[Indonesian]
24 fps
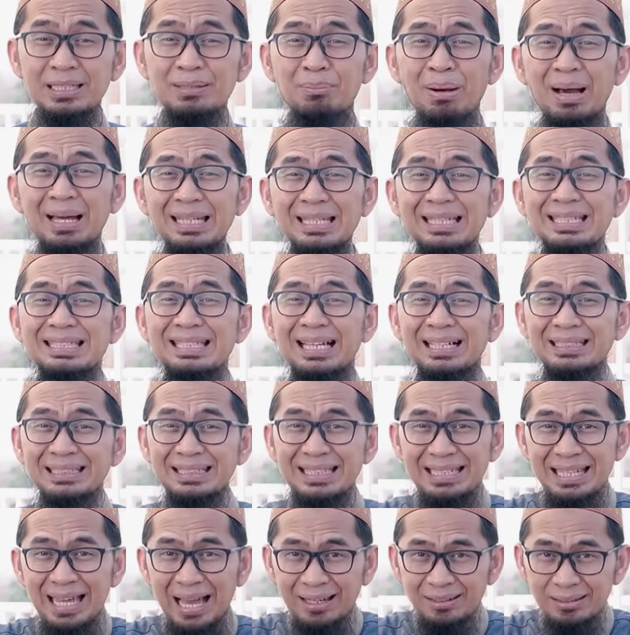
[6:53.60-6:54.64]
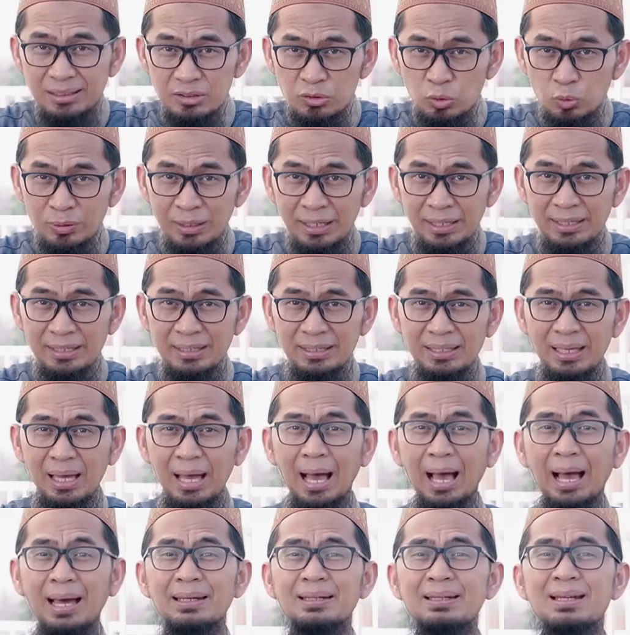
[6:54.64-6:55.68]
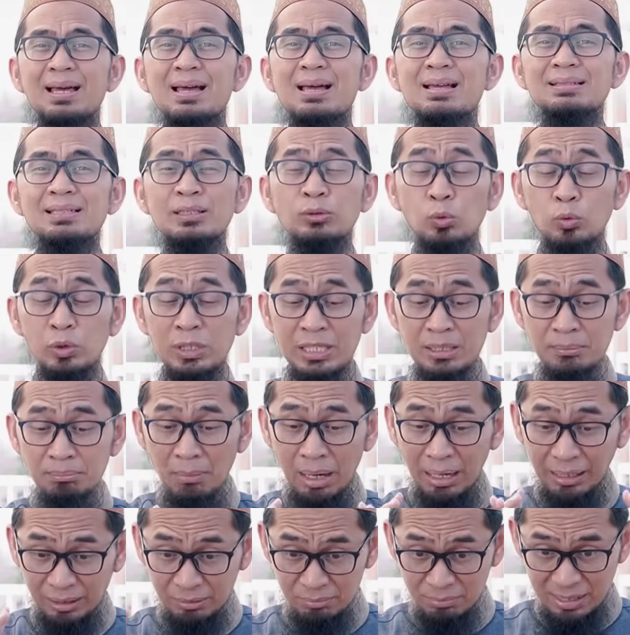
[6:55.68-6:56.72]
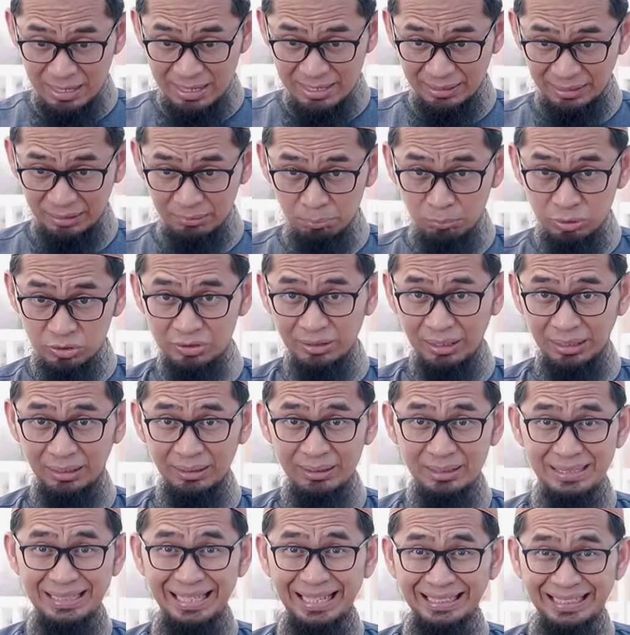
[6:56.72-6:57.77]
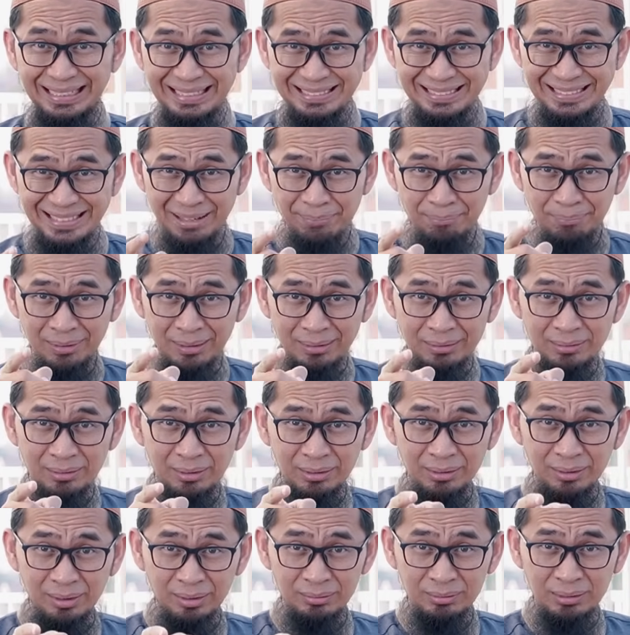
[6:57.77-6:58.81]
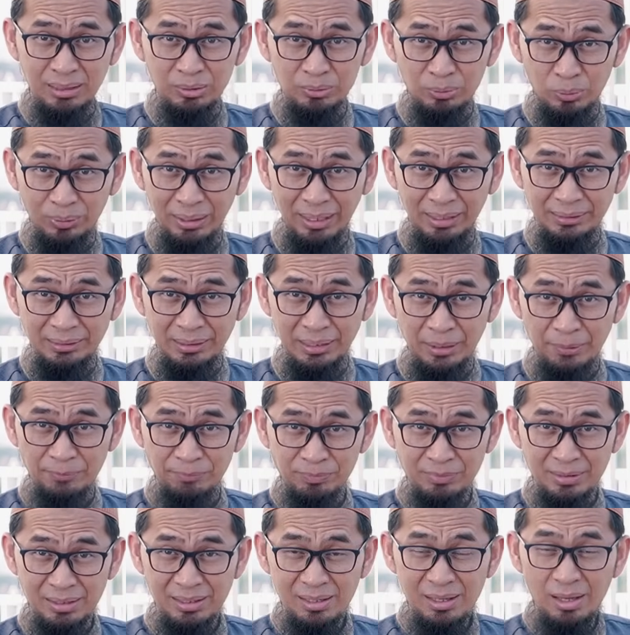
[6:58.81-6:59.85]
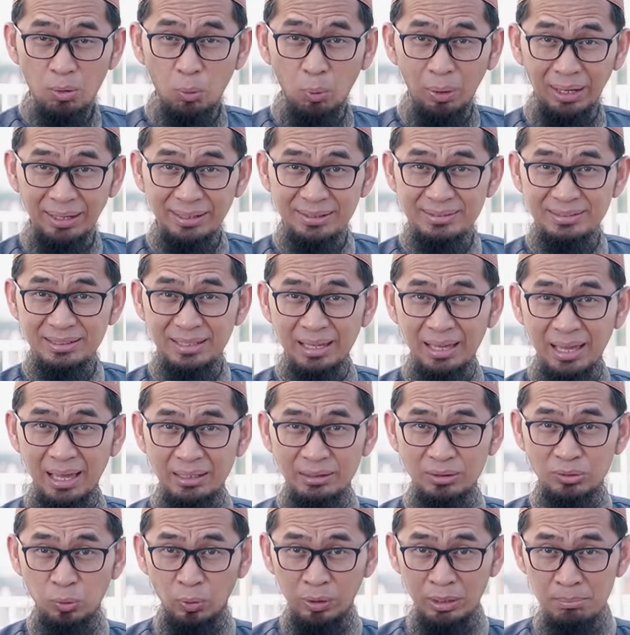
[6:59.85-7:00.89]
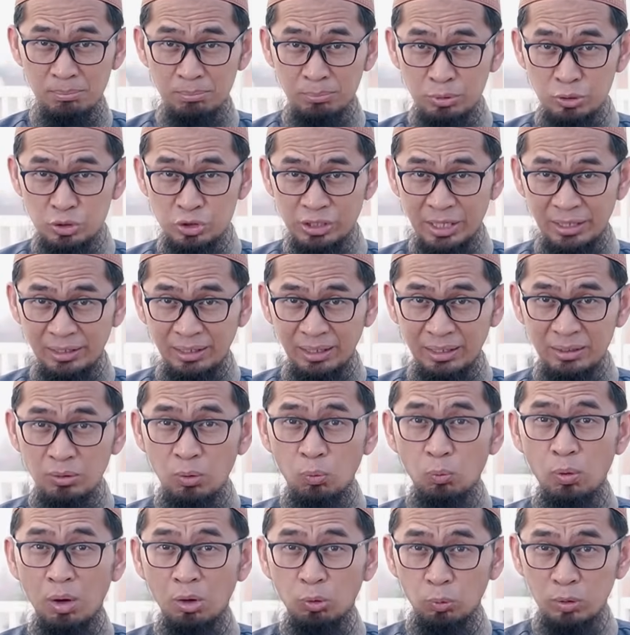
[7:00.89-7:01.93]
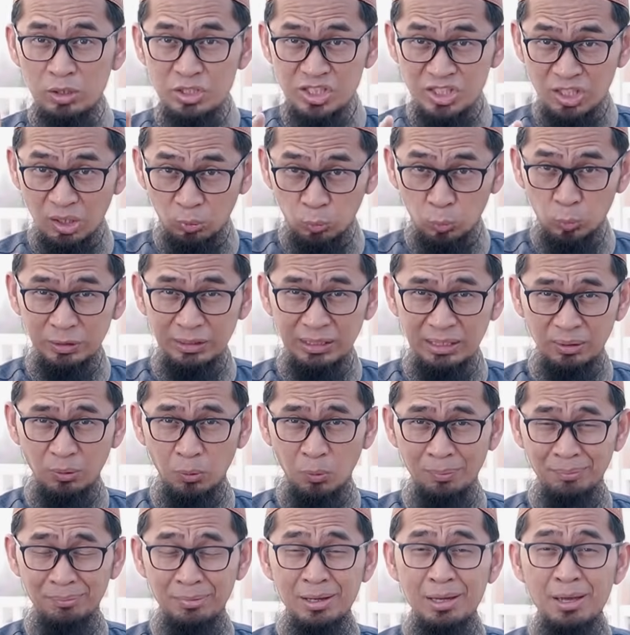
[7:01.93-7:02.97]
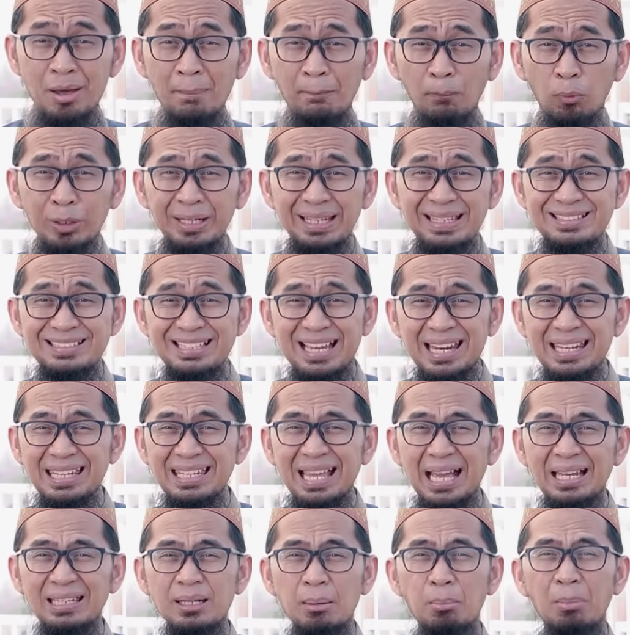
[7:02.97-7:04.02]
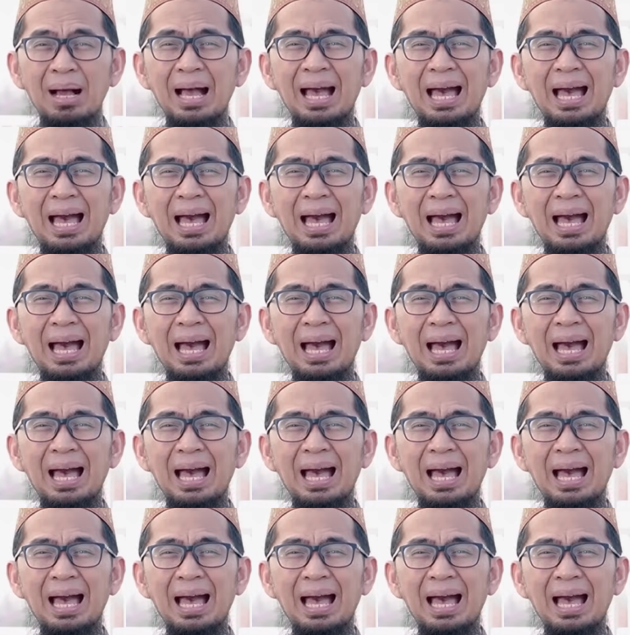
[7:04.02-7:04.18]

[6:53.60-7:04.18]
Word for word: di balik yang tidak Anda sukai ada satu hikmah kebaikan besar yang disiapkan oleh Allah untuk Anda. Wa asa antuhibbu syai'an wa syarrul lakum. Boleh jadi Anda